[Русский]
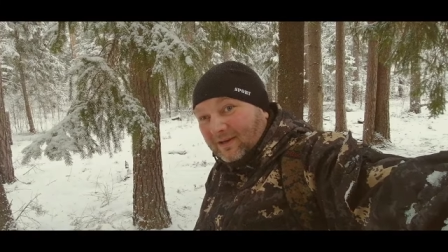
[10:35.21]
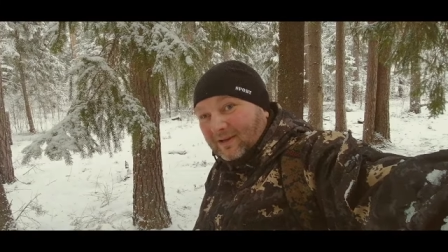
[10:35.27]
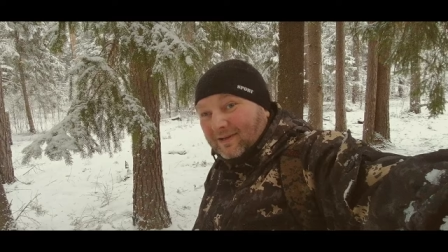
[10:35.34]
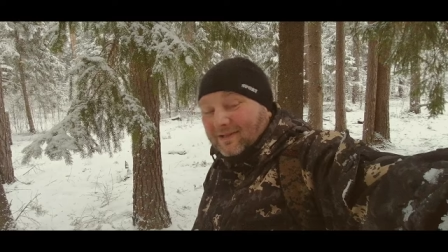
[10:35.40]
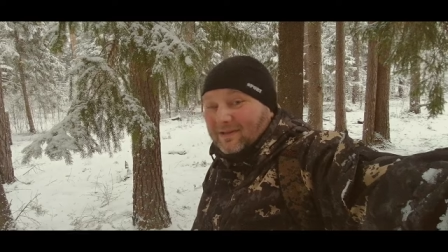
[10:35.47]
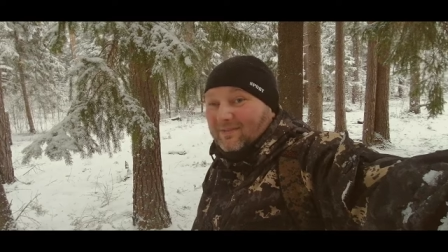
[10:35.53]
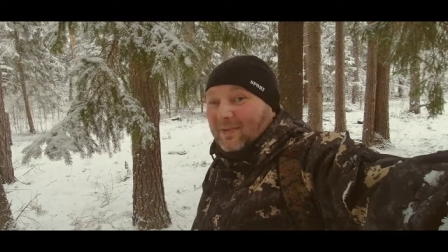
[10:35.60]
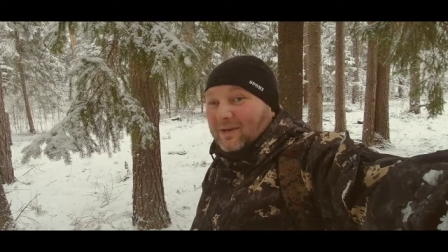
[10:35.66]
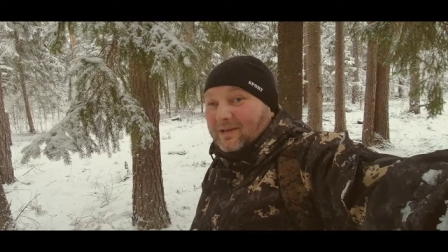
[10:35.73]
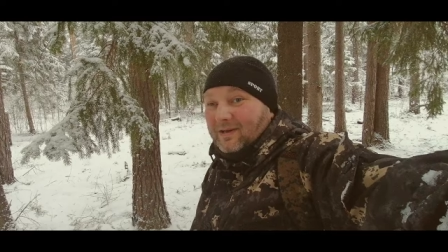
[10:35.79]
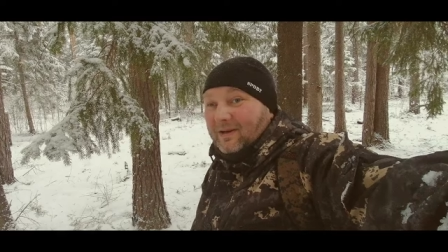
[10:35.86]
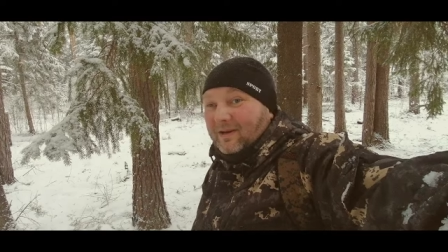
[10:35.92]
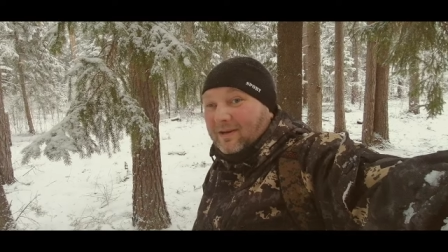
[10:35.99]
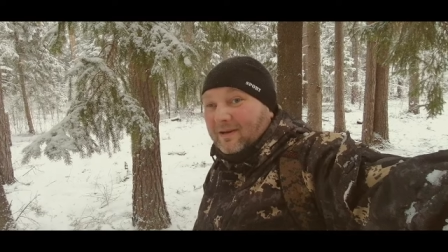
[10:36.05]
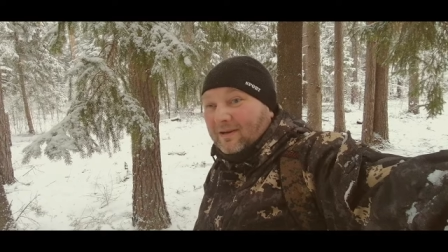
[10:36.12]
снимать
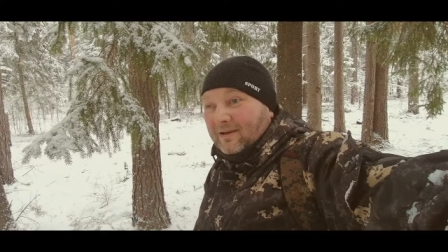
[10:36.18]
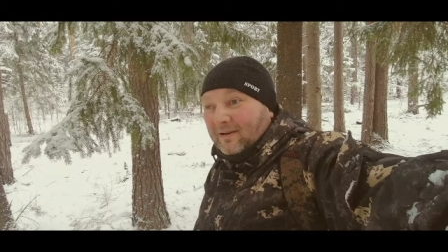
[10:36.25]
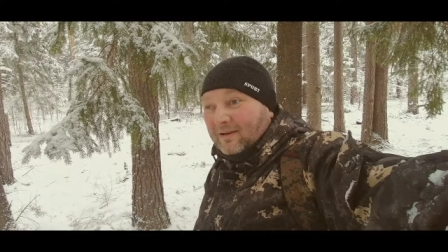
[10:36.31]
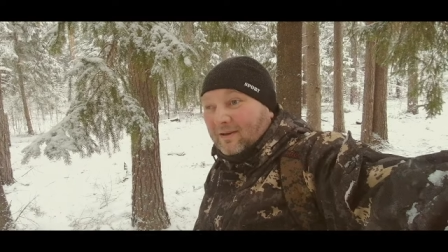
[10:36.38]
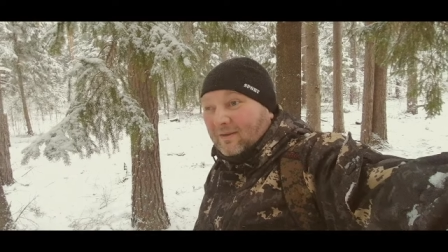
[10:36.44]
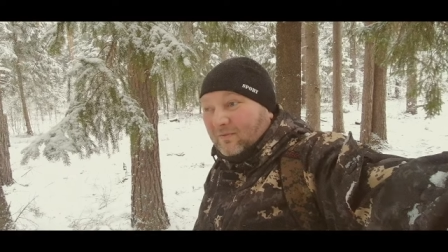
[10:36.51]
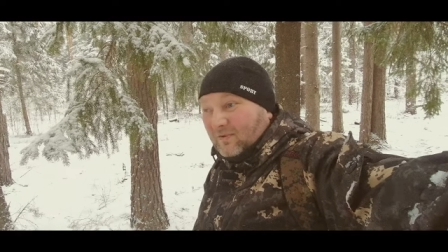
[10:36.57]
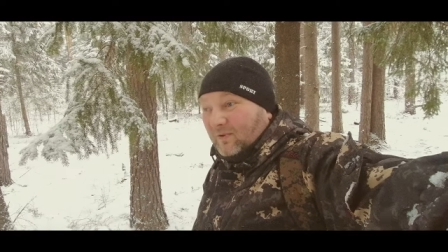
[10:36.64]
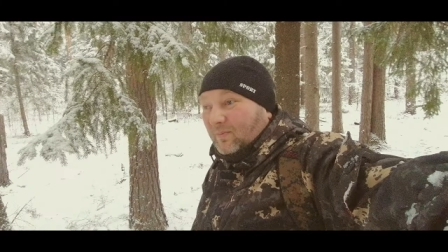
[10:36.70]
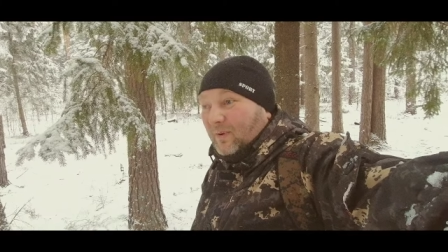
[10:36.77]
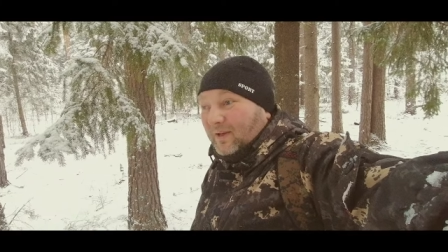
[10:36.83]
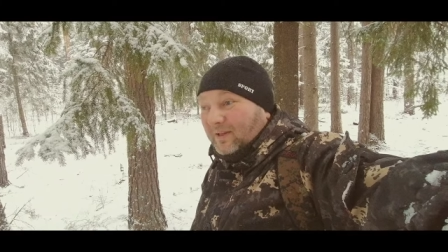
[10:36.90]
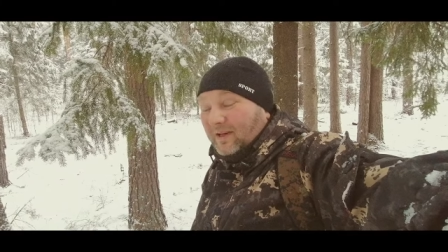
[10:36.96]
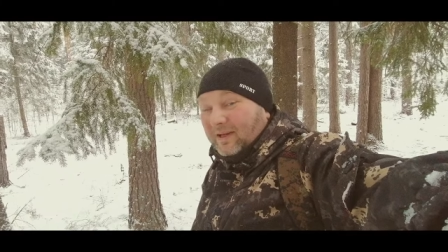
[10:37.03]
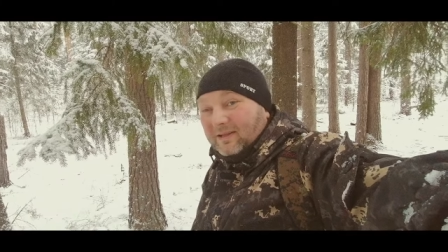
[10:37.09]
все
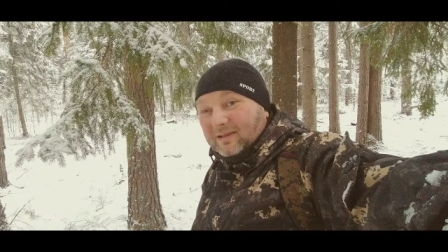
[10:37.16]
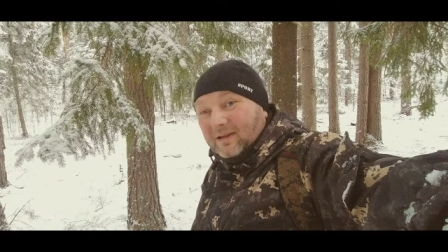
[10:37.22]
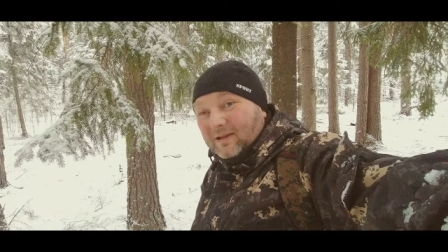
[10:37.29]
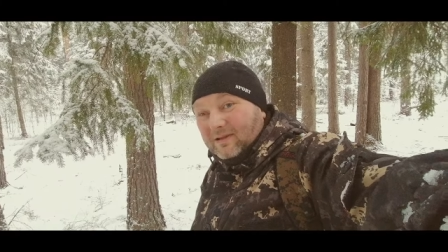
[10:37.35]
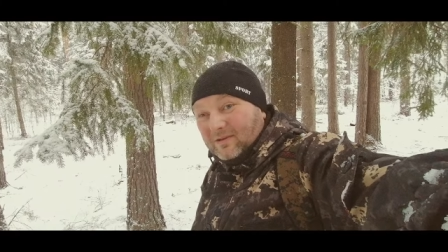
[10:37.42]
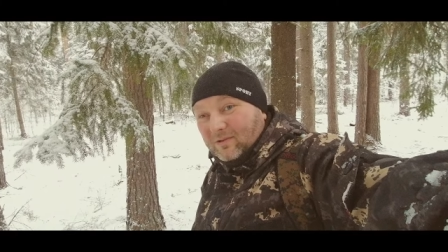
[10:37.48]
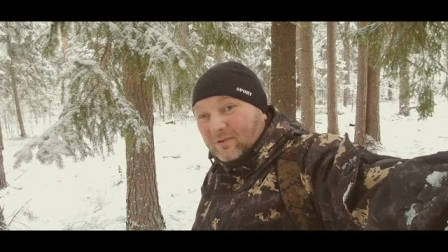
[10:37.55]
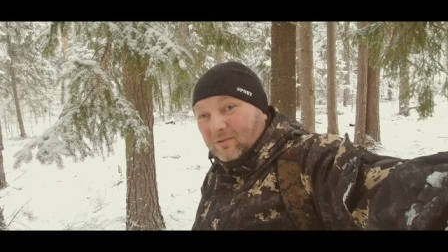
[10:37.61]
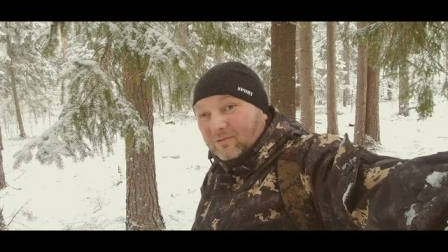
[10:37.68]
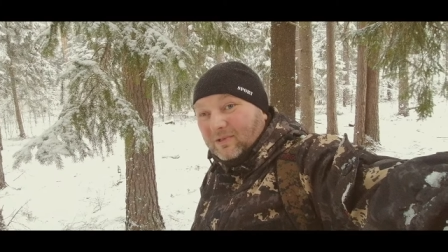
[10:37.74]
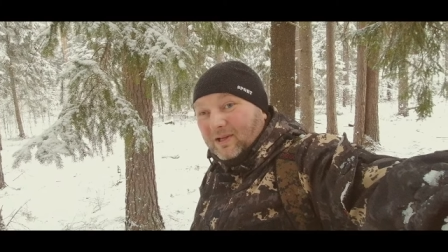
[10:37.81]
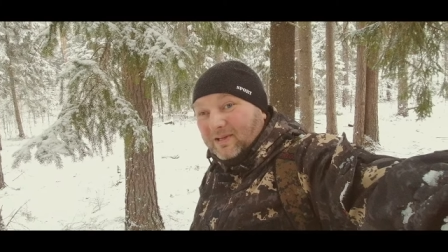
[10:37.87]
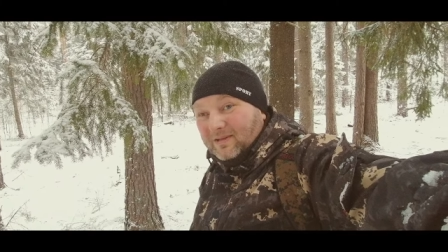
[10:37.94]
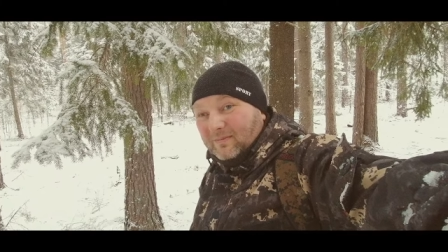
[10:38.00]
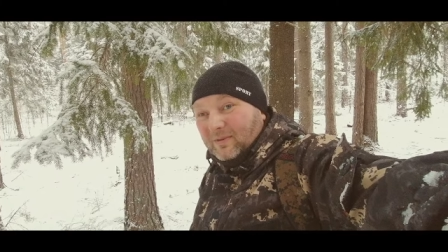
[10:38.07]
подряд, снова
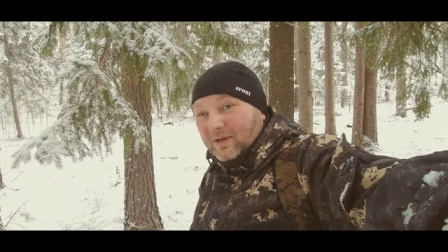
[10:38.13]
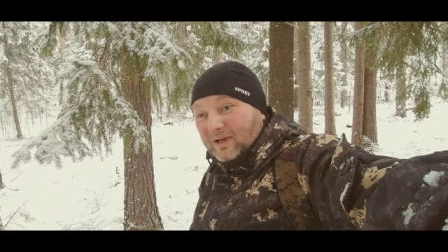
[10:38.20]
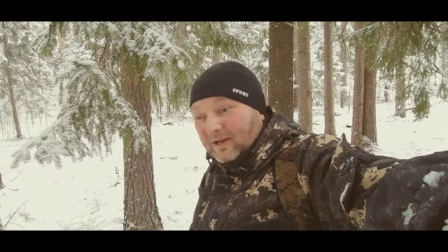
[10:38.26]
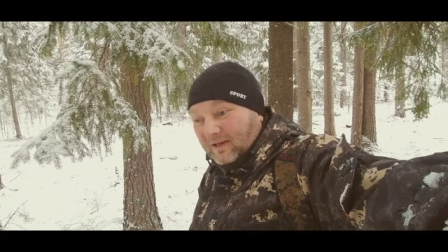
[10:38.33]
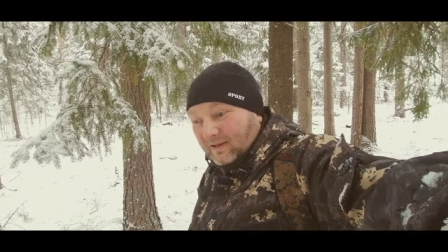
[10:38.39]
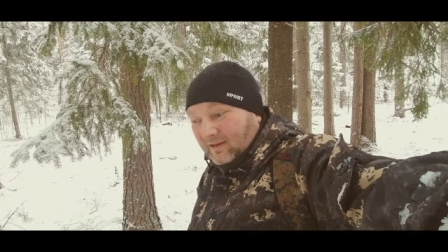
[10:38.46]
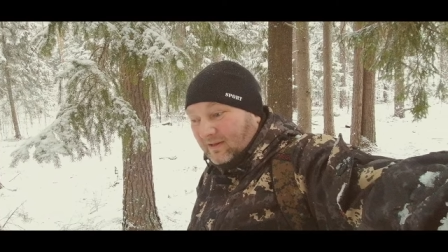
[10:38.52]
для себя.